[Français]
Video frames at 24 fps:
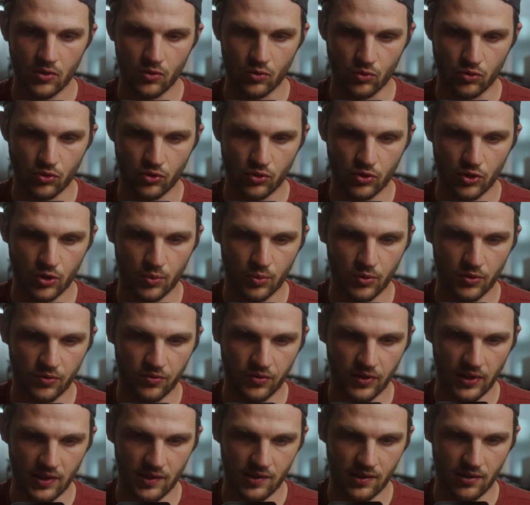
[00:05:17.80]
Donc, ce que je peux
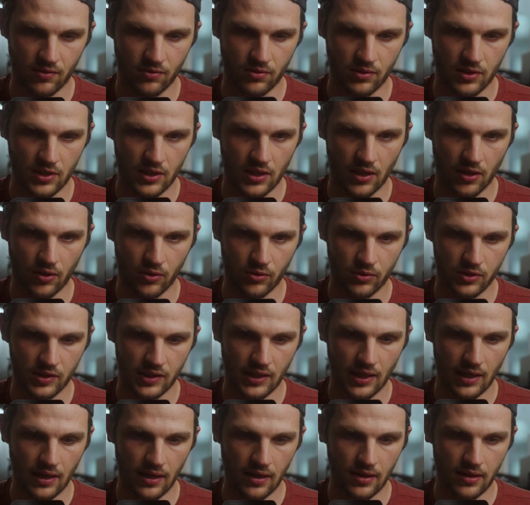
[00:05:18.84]
faire, c'est venir
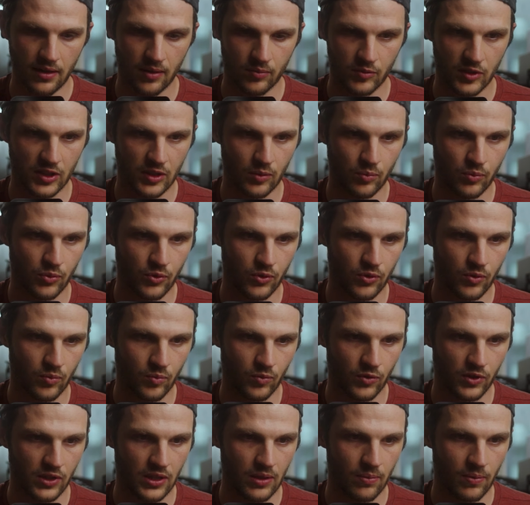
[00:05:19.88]
rescaler un petit peu
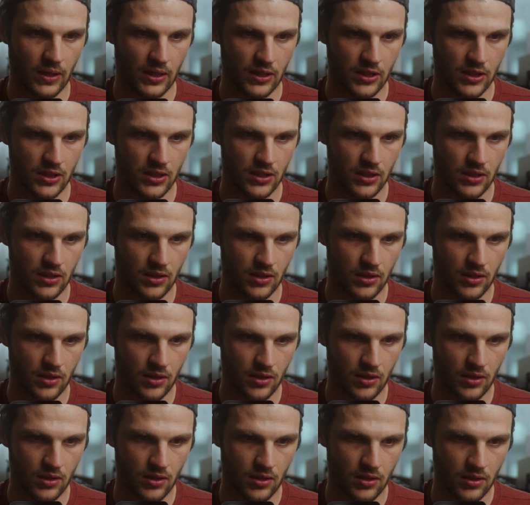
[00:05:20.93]
mon image.
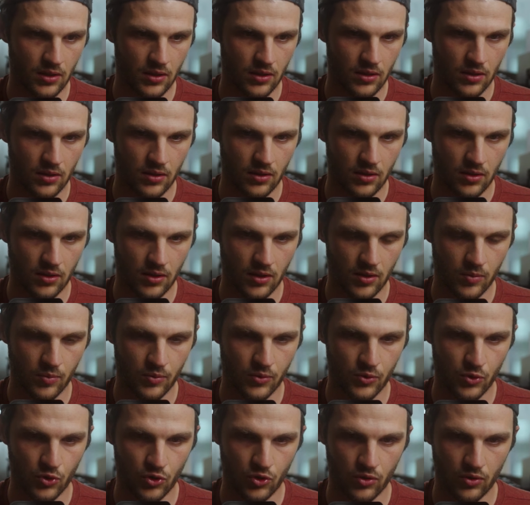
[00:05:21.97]
Hop,
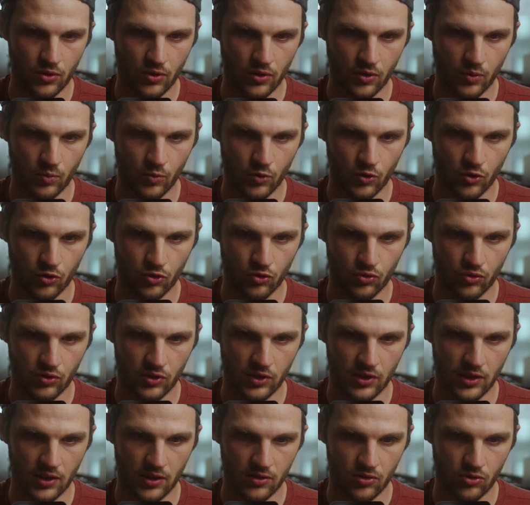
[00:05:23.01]
je l'augmente
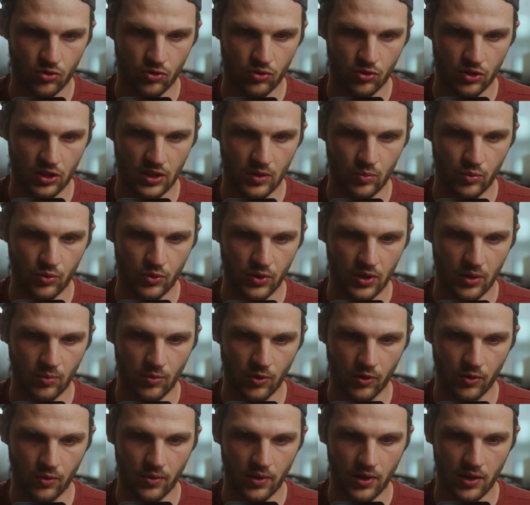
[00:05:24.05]
jusqu'à ce que je n'ai plus les
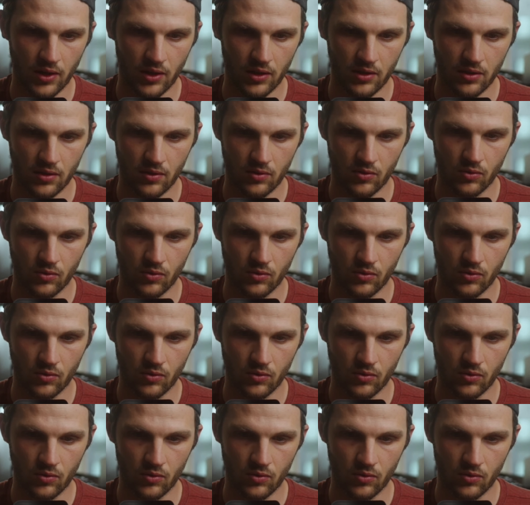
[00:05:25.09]
bandes noires.